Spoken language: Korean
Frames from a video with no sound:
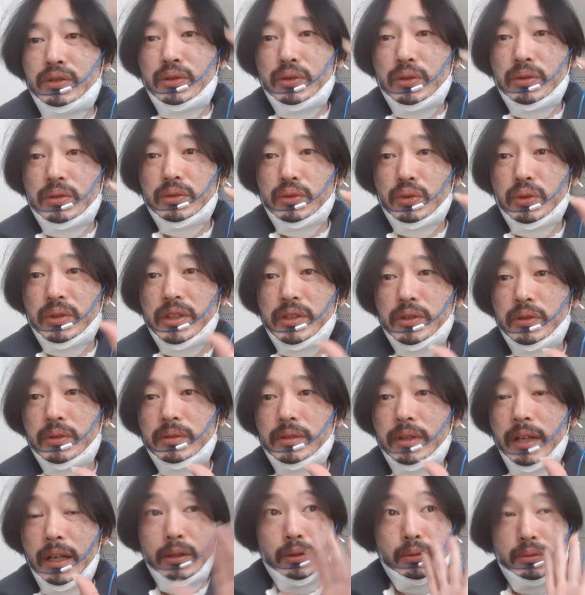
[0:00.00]
초, 딩
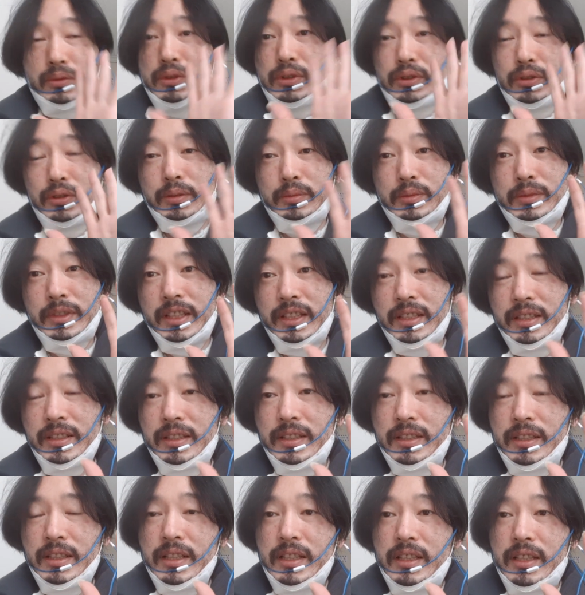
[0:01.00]
아유, 죄송합니다.
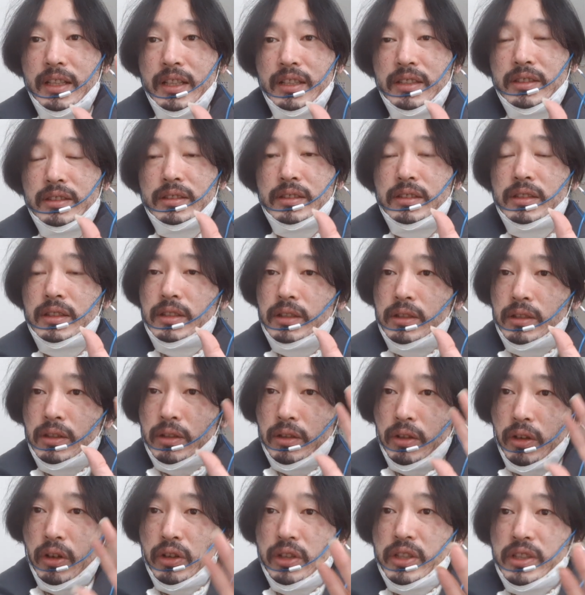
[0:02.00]
하여튼
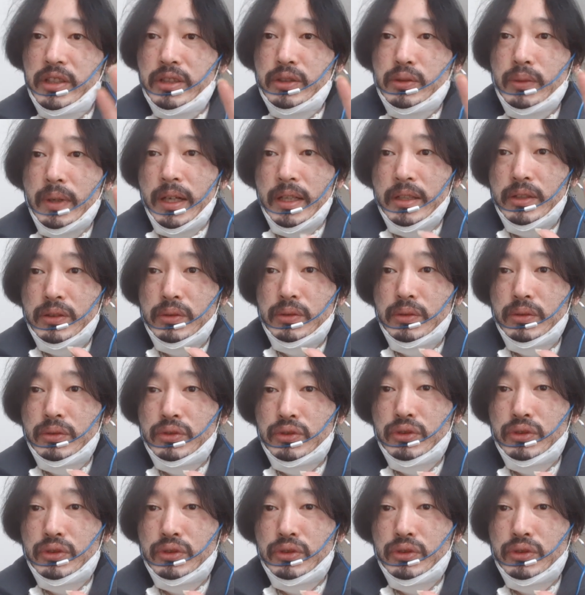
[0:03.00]
어린이도 아니고